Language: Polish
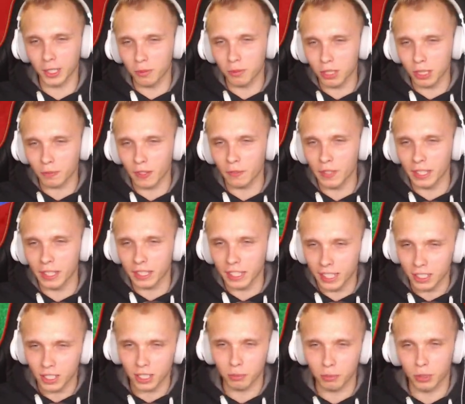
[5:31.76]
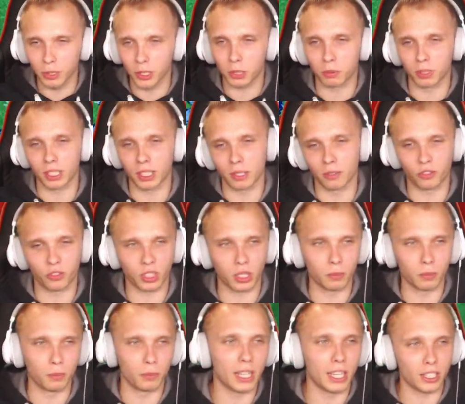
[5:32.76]
dobrze pamiętacie, byliśmy tam w
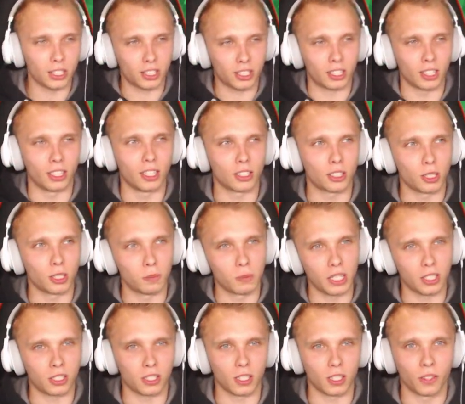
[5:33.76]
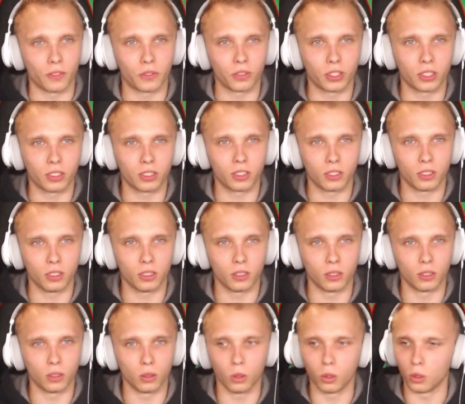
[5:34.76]
tym mieście, znaczy mieście.
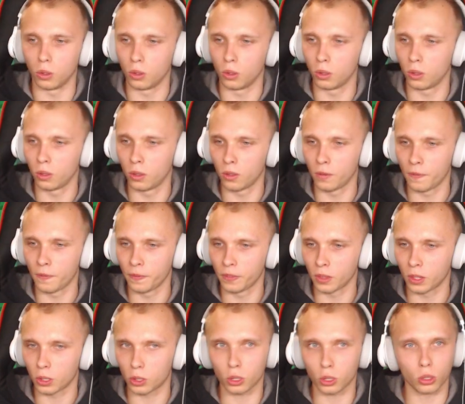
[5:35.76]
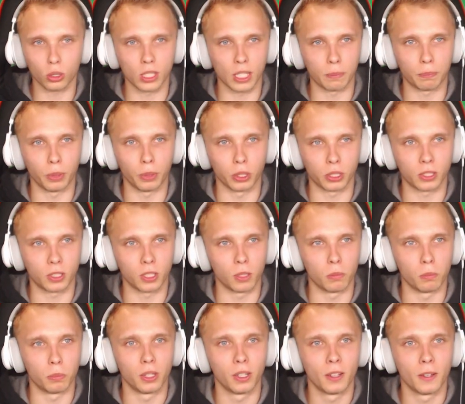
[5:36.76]
O, co to za
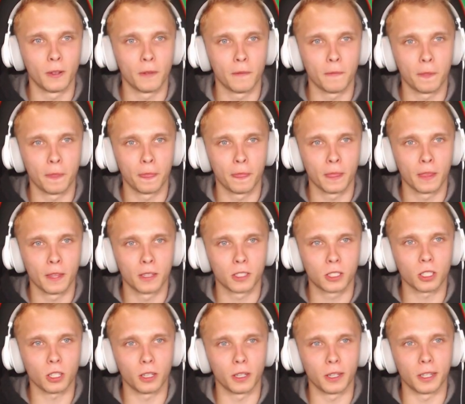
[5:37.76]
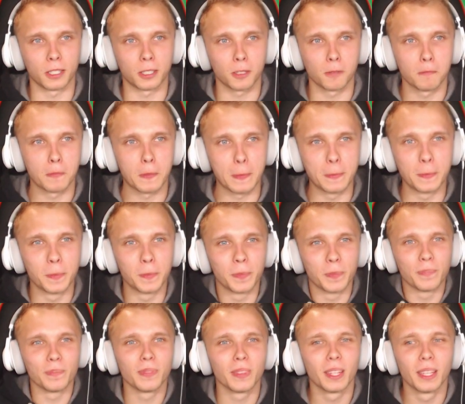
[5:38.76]
postęp? Co jest?
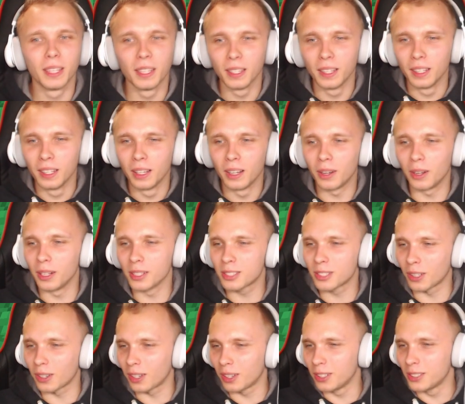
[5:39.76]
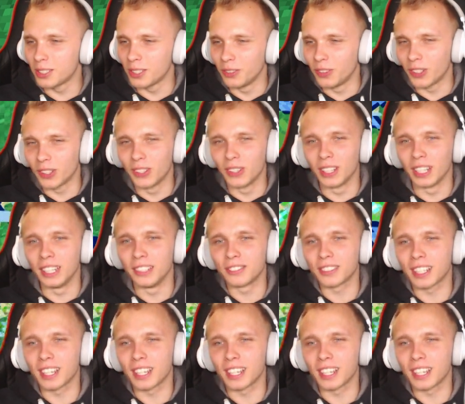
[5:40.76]
o co chodzi w ogóle. W